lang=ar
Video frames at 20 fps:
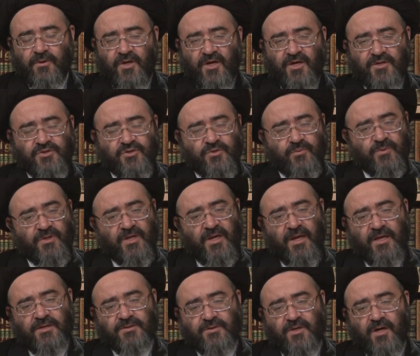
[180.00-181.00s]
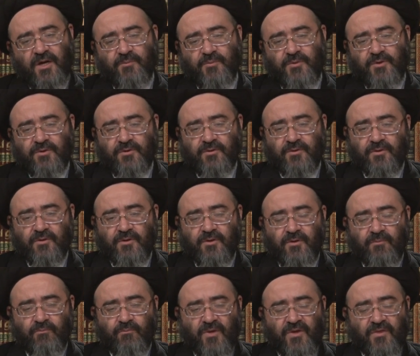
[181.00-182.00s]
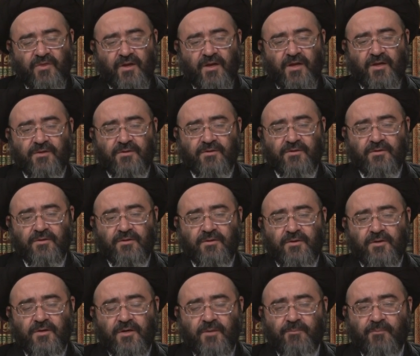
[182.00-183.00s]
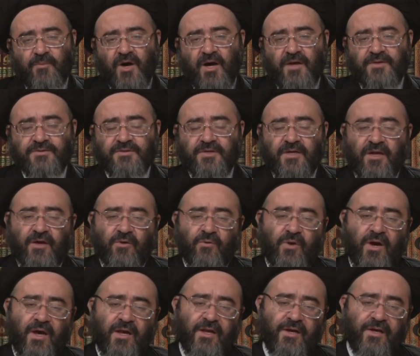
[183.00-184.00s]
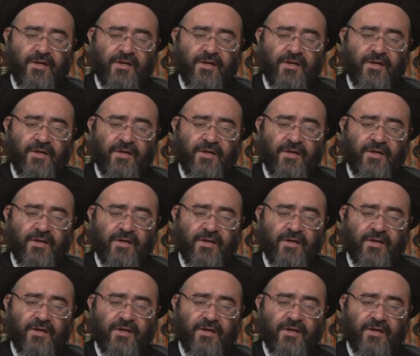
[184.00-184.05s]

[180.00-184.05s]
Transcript: اسم من الأسامي مثلا ما أنزله على